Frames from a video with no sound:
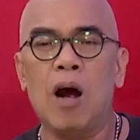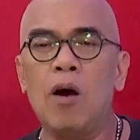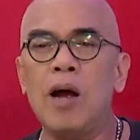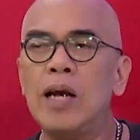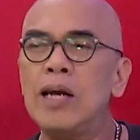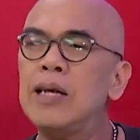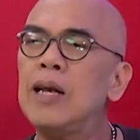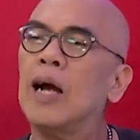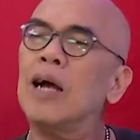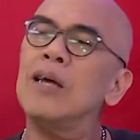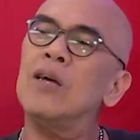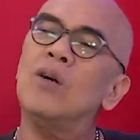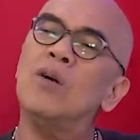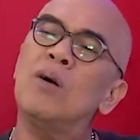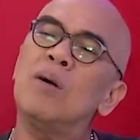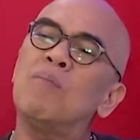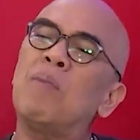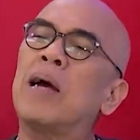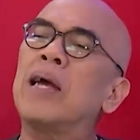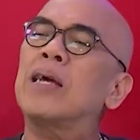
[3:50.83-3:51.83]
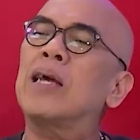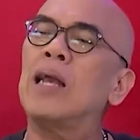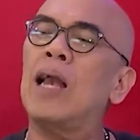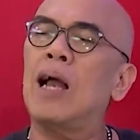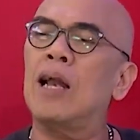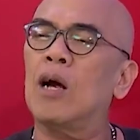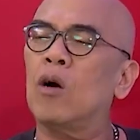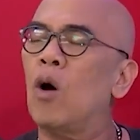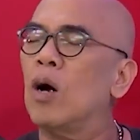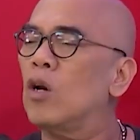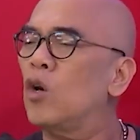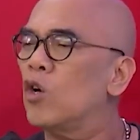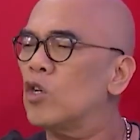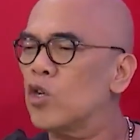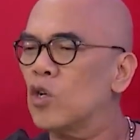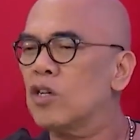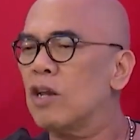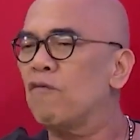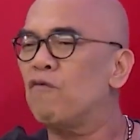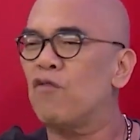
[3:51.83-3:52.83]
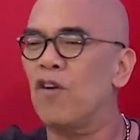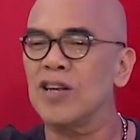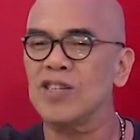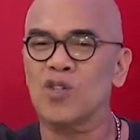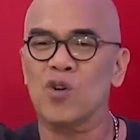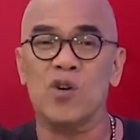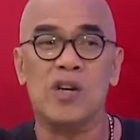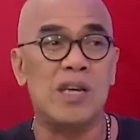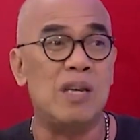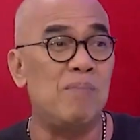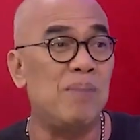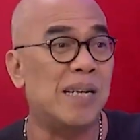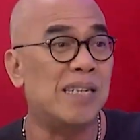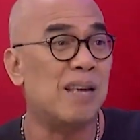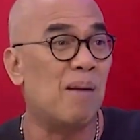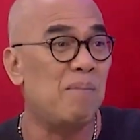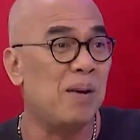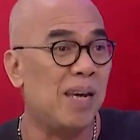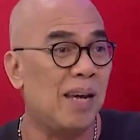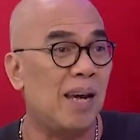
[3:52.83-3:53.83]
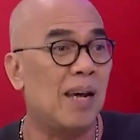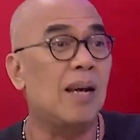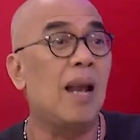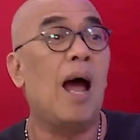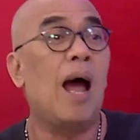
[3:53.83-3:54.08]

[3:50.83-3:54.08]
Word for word: halina kayo, pakikilala ko ang Lot Lot and Friends ko. Ibig sabihin,